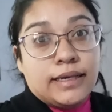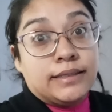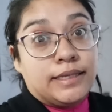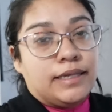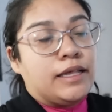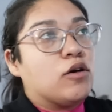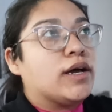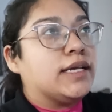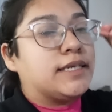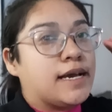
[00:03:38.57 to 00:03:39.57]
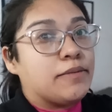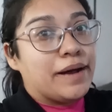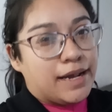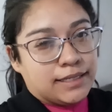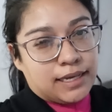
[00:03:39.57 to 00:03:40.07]
Sí, tengo que echar
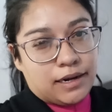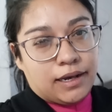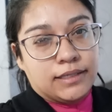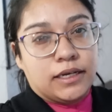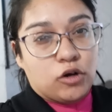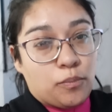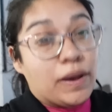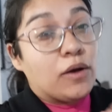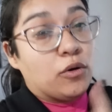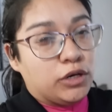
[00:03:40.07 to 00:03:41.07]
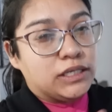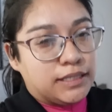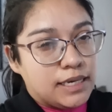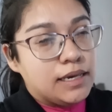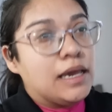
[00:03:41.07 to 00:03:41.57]
varias cargas de ropa hoy
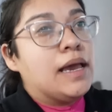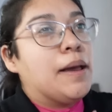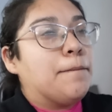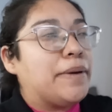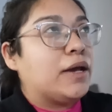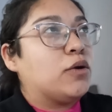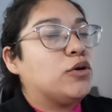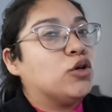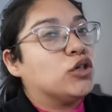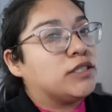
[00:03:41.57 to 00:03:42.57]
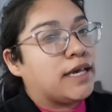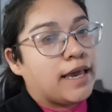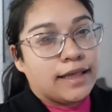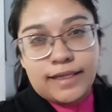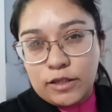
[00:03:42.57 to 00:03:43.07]
sí, pero no
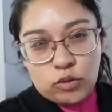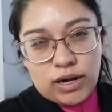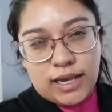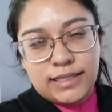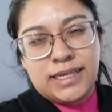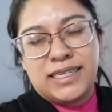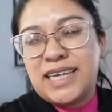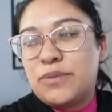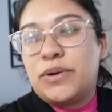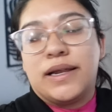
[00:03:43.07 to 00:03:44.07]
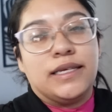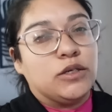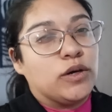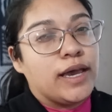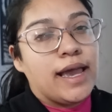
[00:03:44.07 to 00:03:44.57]
sé qué tanto alcance a echar porque les
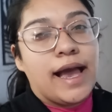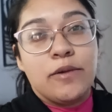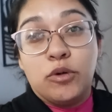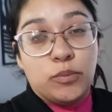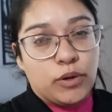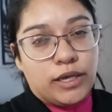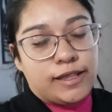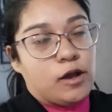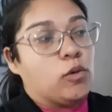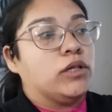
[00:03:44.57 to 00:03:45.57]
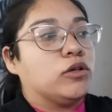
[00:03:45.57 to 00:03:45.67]
digo que hay muy poquita agua.